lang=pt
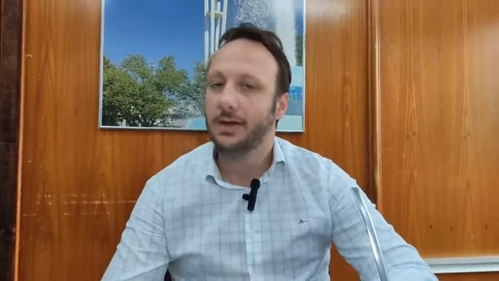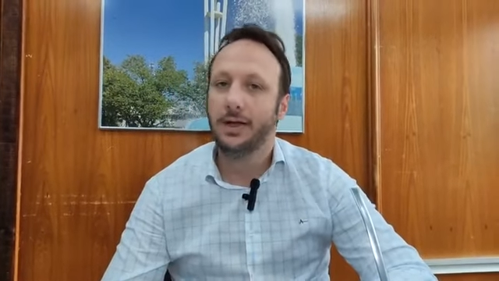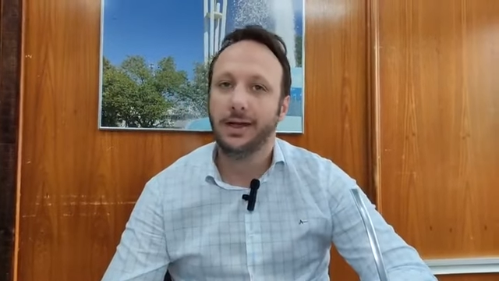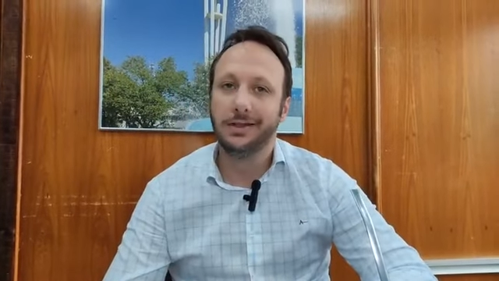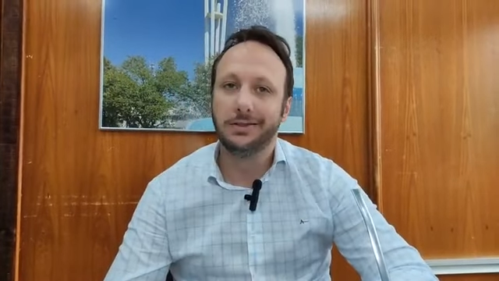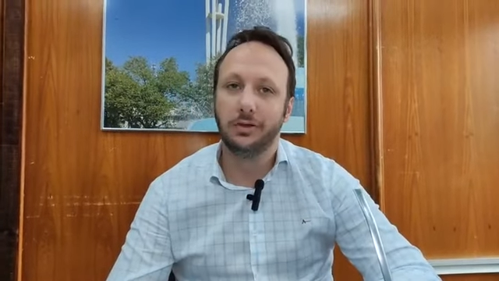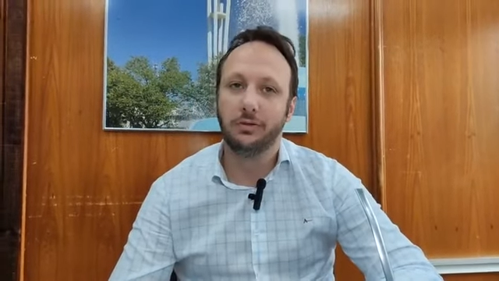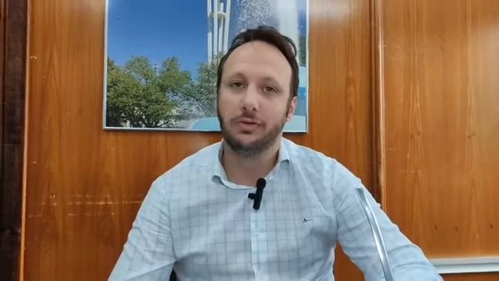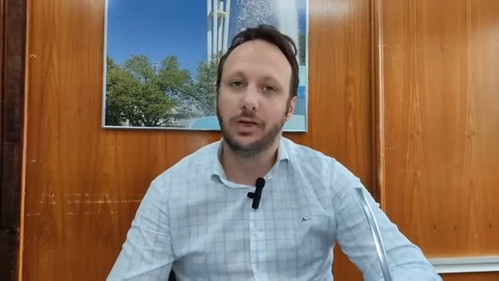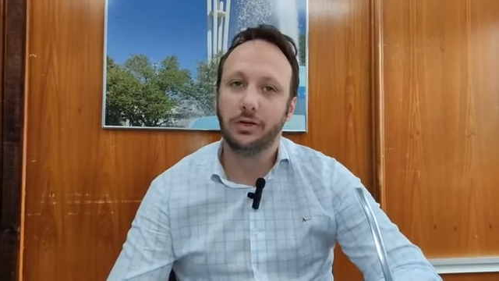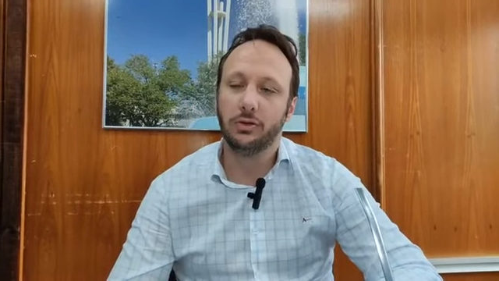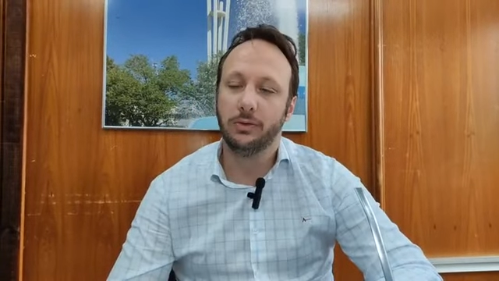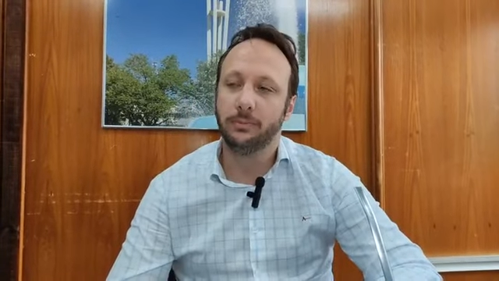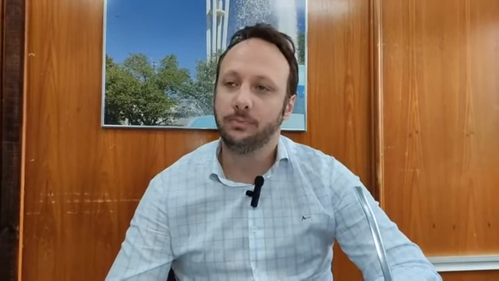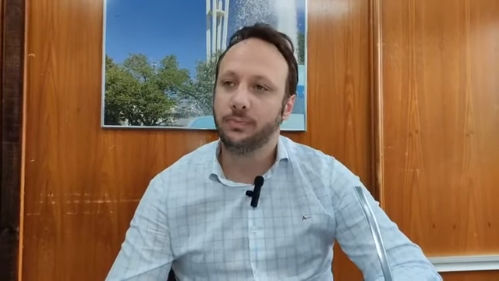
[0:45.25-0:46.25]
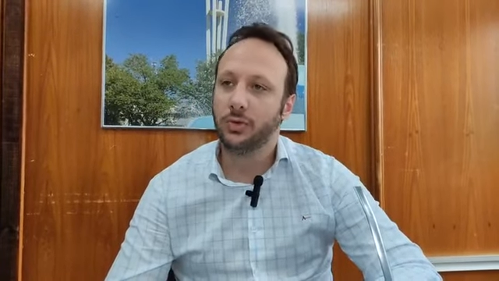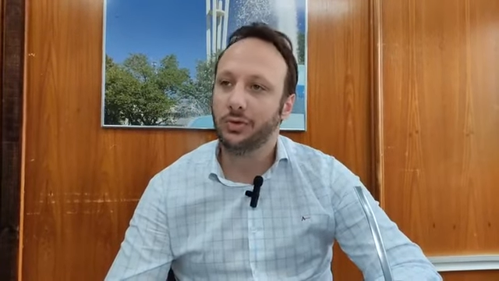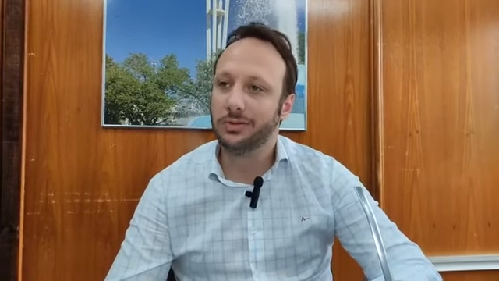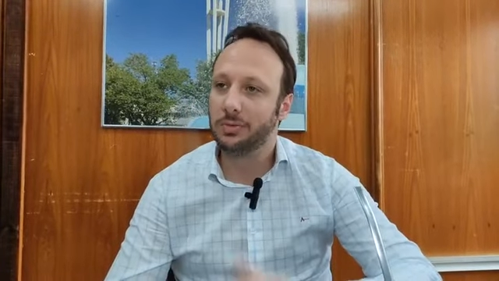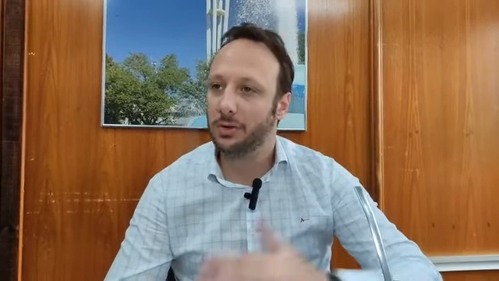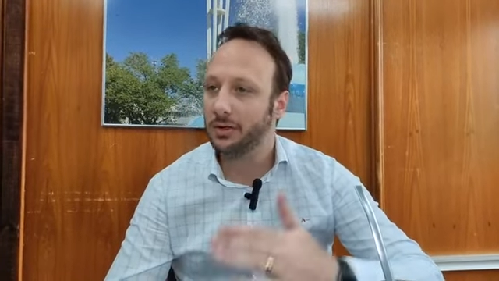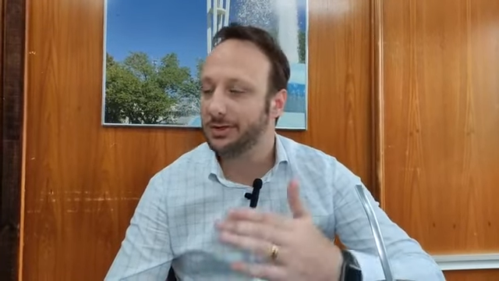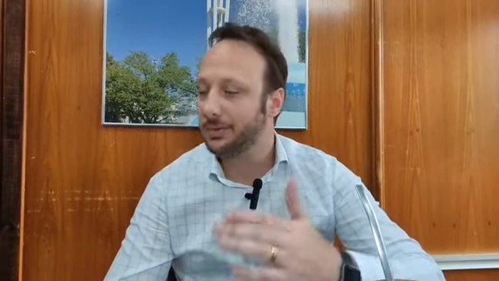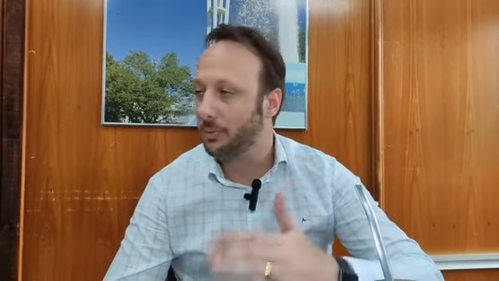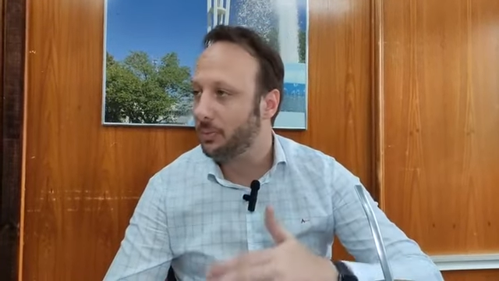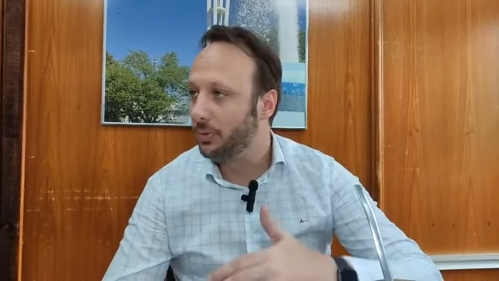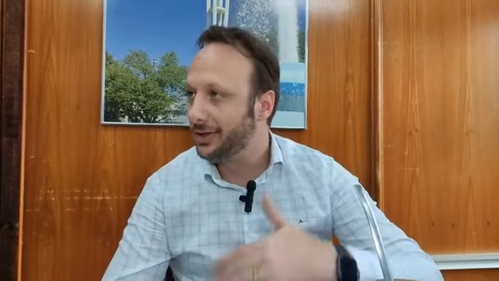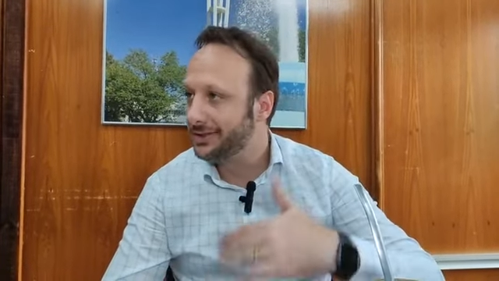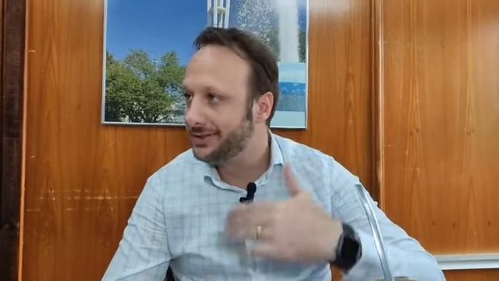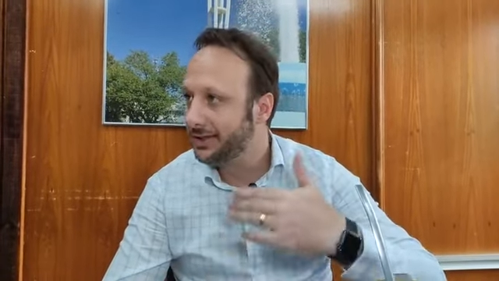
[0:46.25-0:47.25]
resolvendo os problemas da
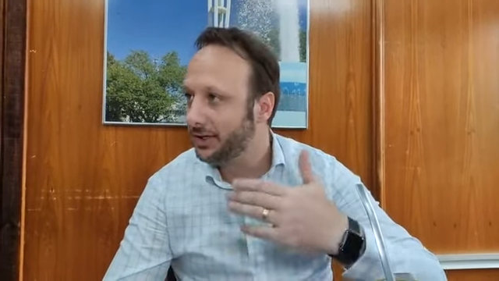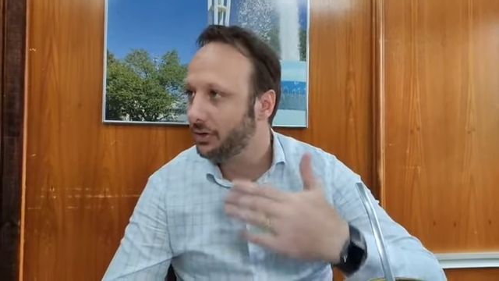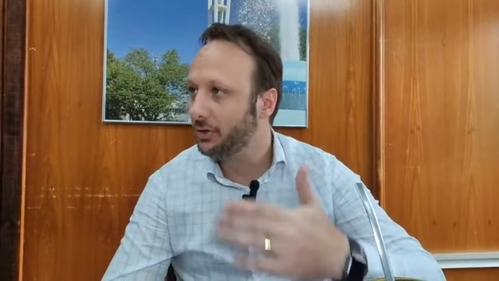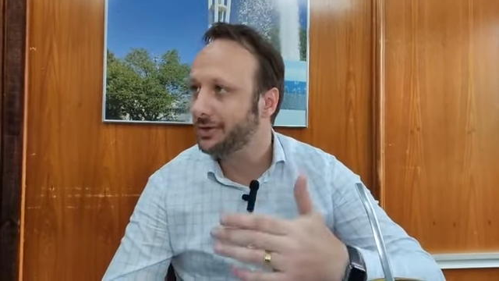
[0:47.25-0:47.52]
população,